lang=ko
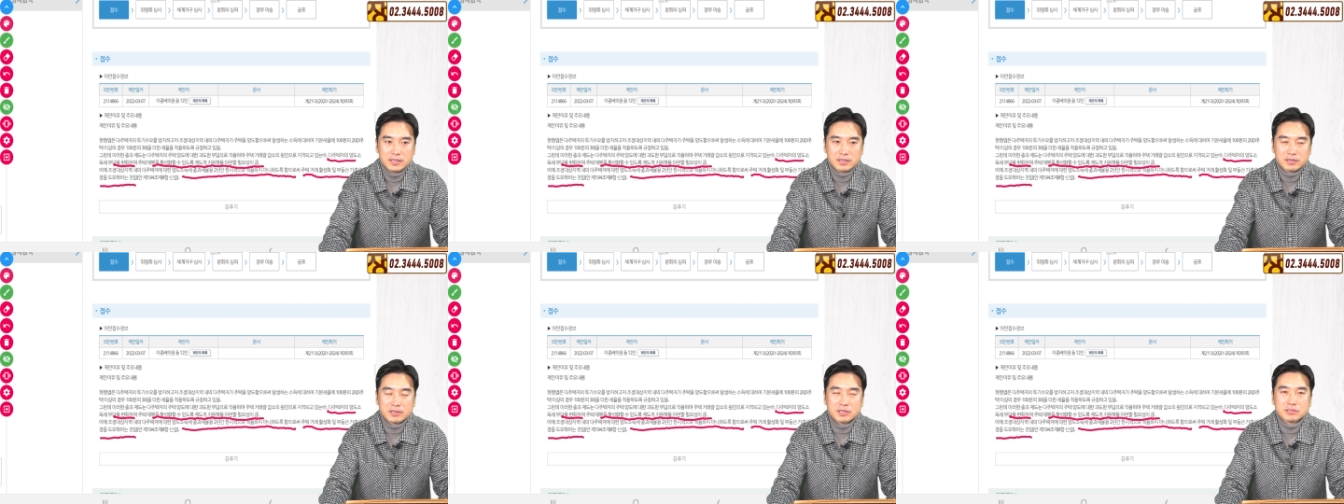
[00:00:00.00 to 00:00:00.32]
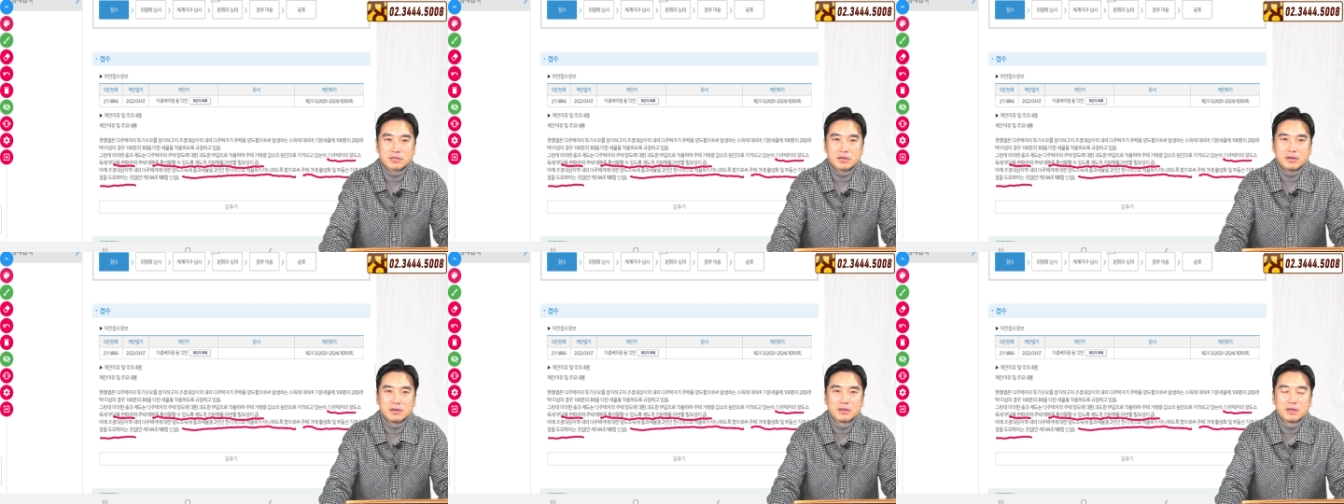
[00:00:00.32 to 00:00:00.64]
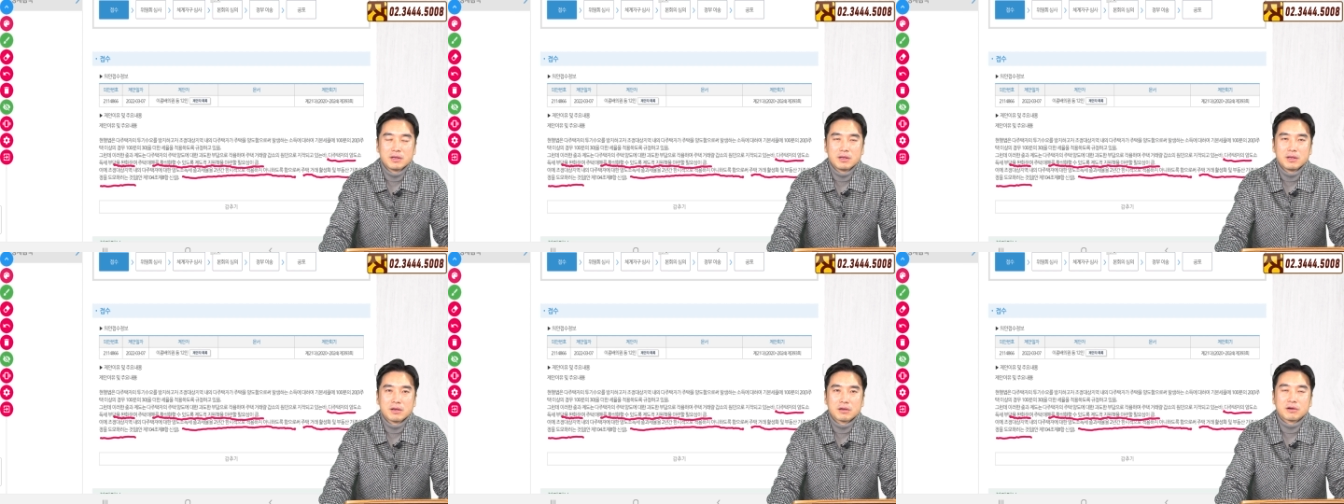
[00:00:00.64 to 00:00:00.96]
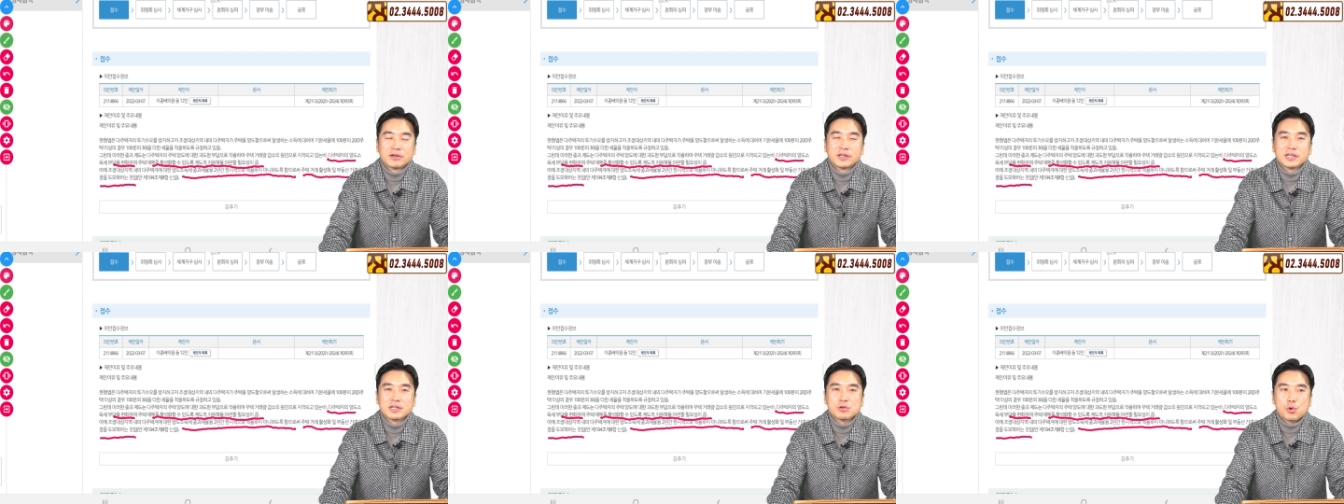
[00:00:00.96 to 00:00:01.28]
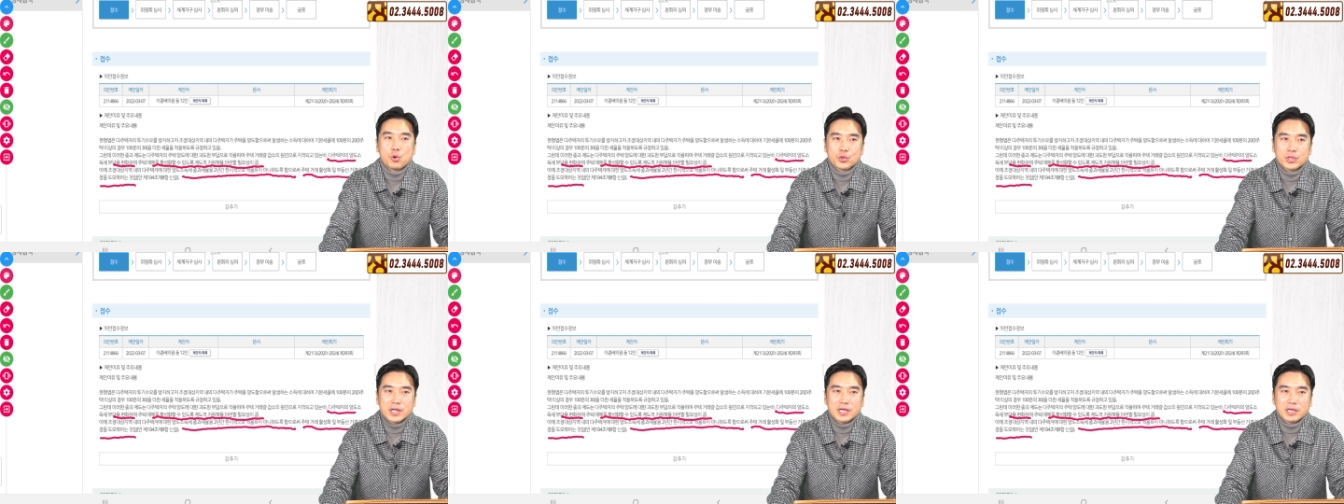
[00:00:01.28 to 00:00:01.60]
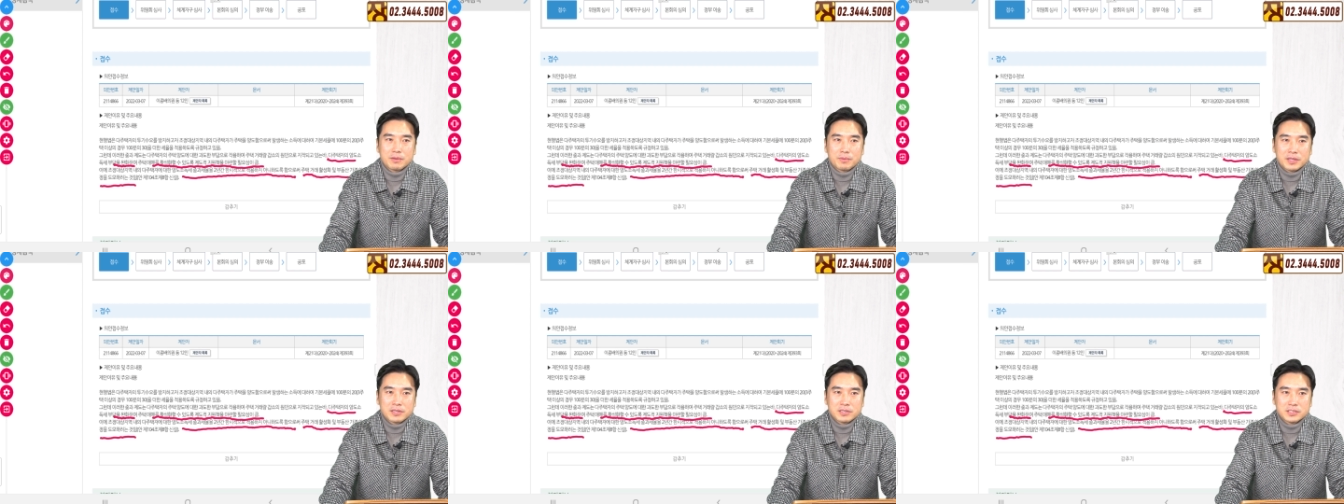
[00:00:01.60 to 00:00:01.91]
그래서 거래를
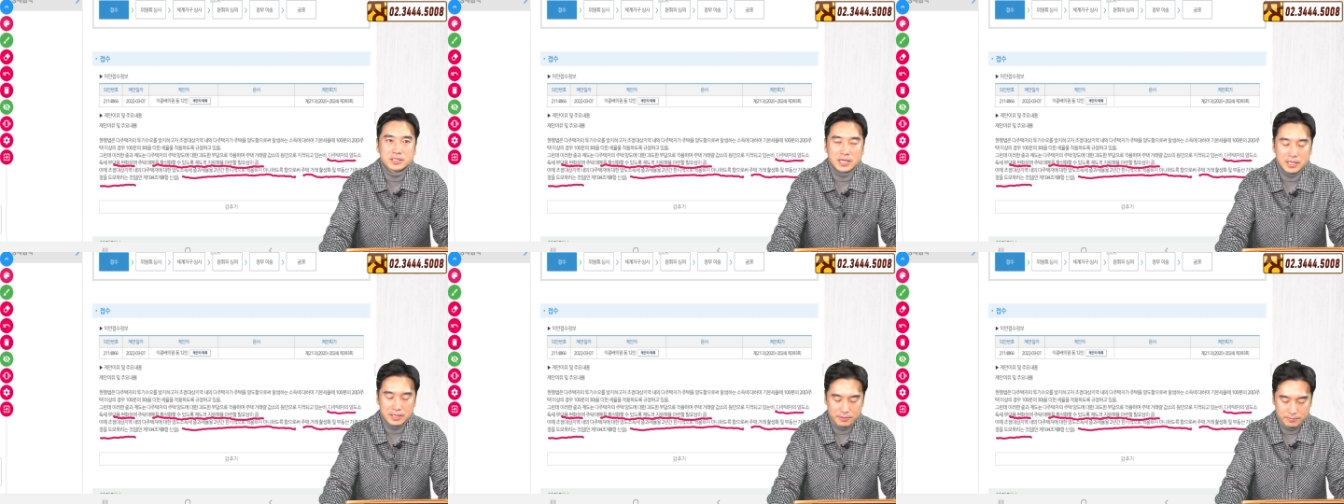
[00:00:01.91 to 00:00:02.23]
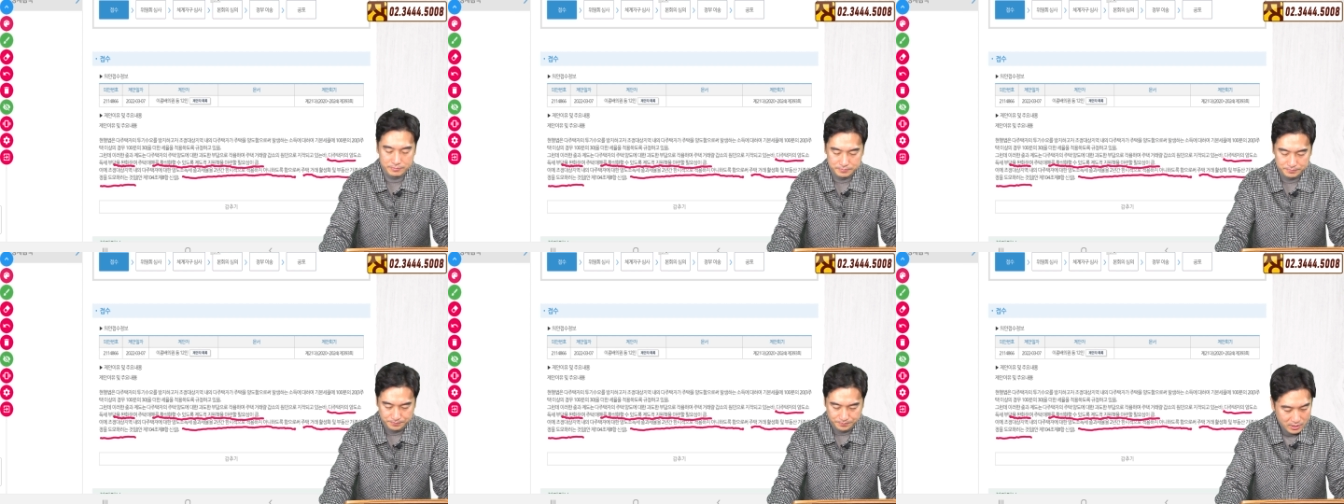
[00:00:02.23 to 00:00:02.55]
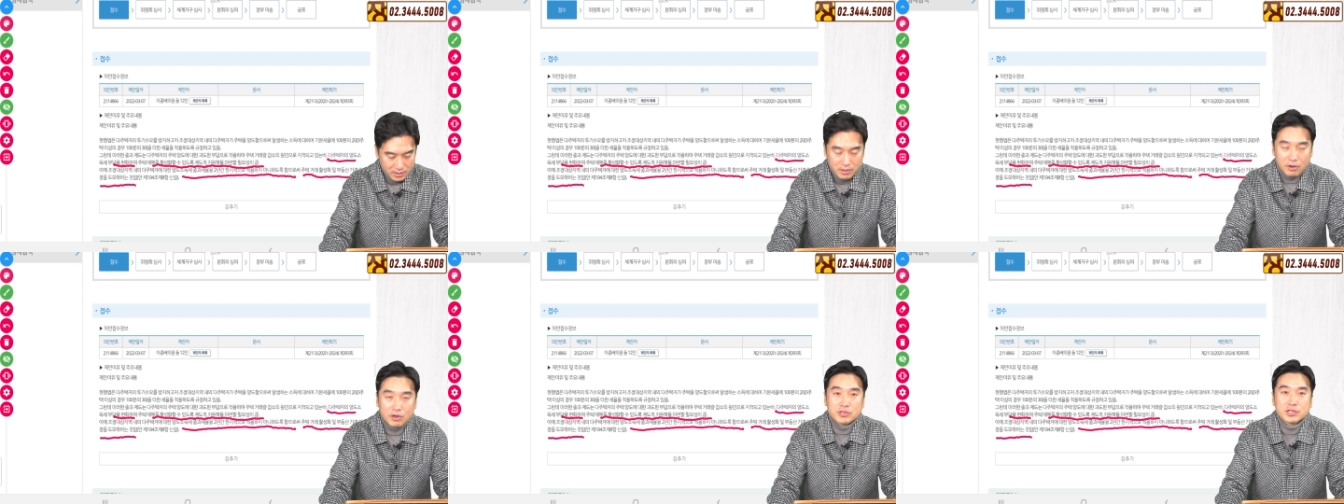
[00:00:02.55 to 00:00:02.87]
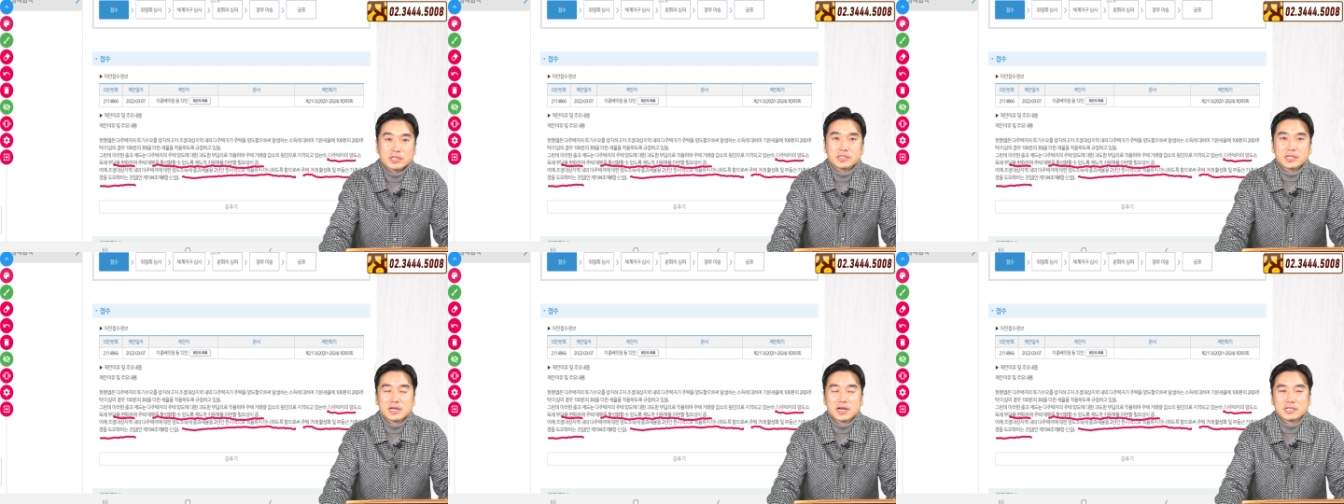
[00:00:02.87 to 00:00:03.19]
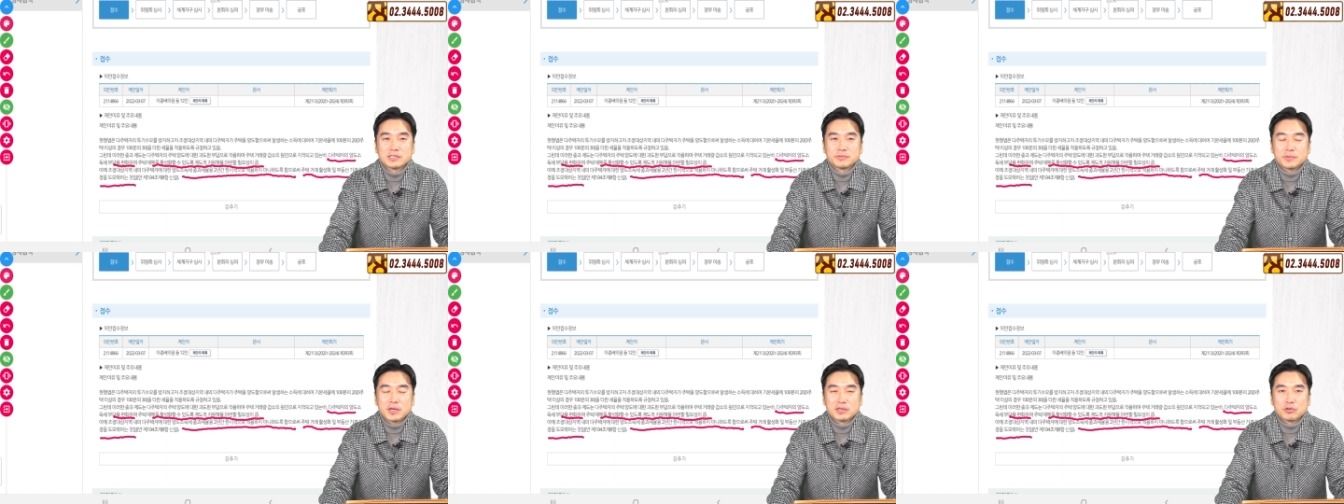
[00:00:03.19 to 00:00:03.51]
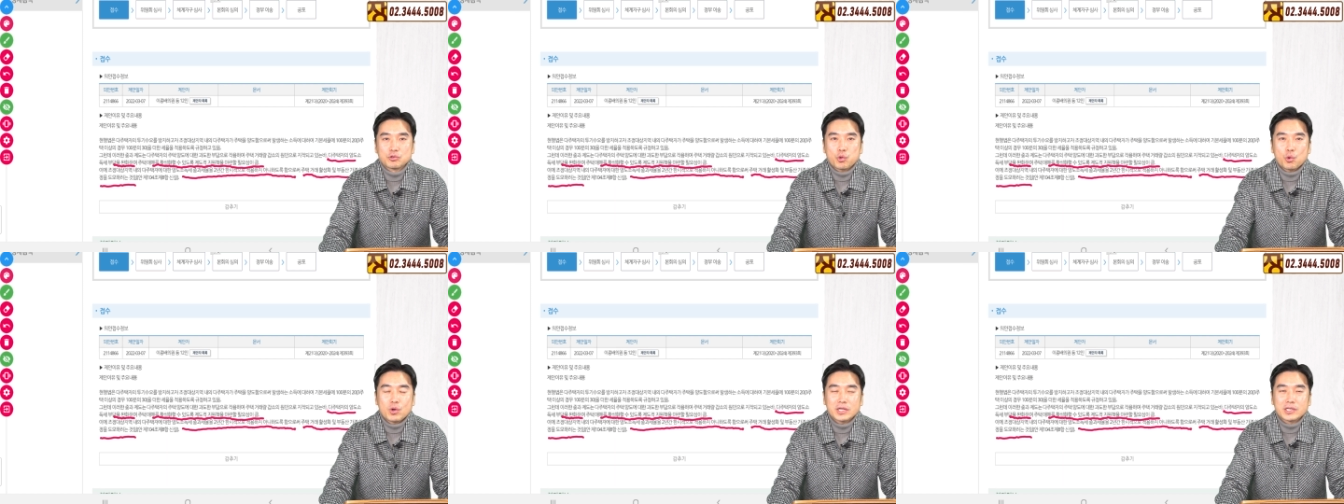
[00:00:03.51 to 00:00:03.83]
원활하게 만들자. 어떻게 생각하십니까? 이거
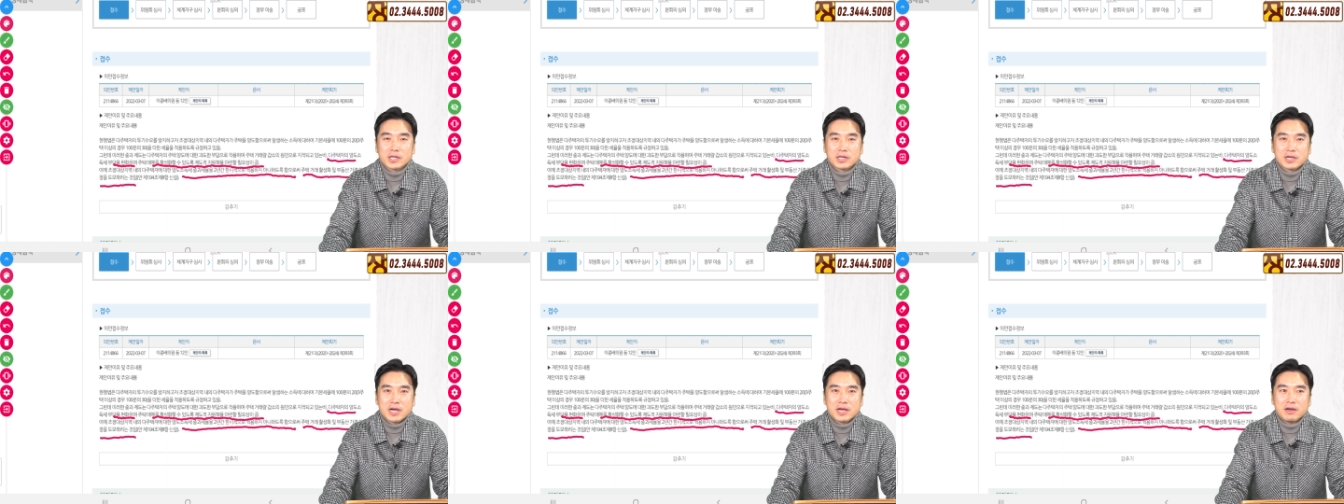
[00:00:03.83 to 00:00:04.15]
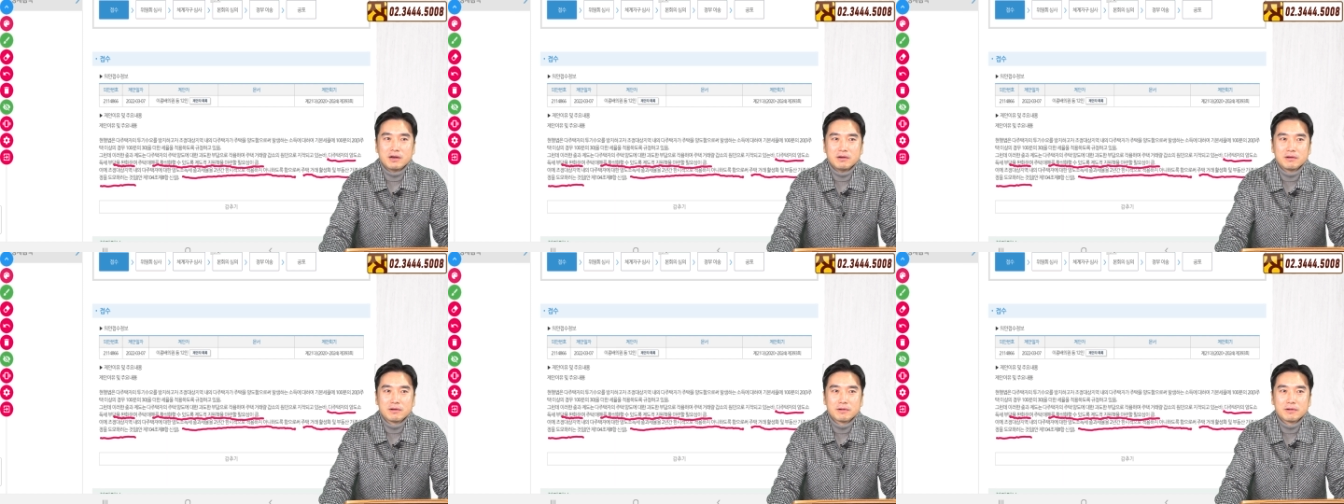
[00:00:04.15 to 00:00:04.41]
통과될까요?